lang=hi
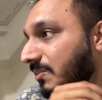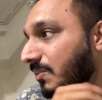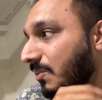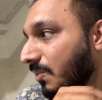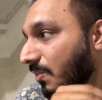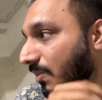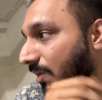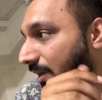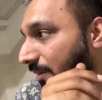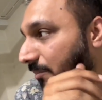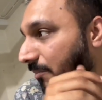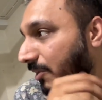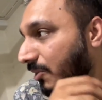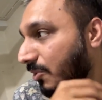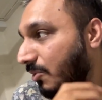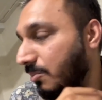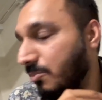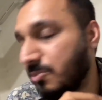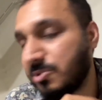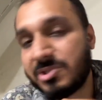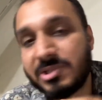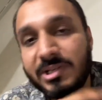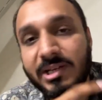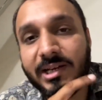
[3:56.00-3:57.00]
ओला में तो
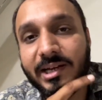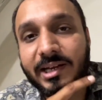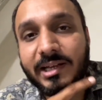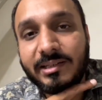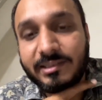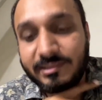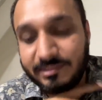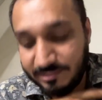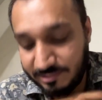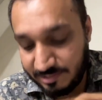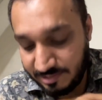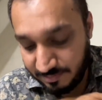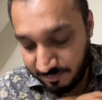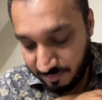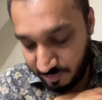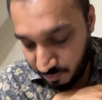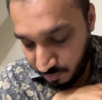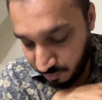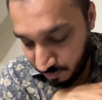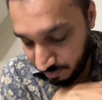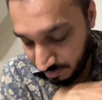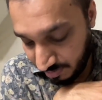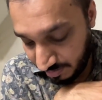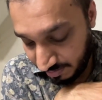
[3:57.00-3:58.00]
मुश्किल है अभी
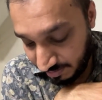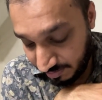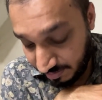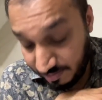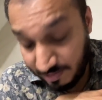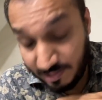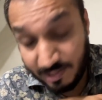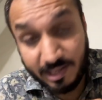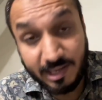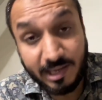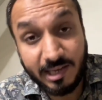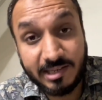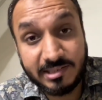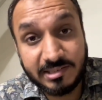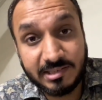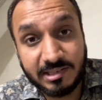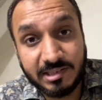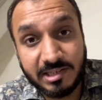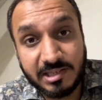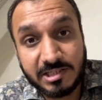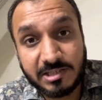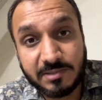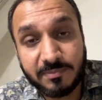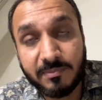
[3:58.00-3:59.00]
ऊपर ही है एक से
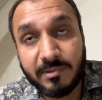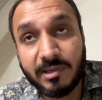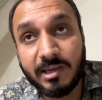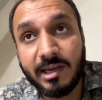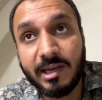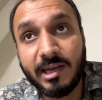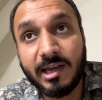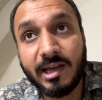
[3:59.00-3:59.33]
दस में है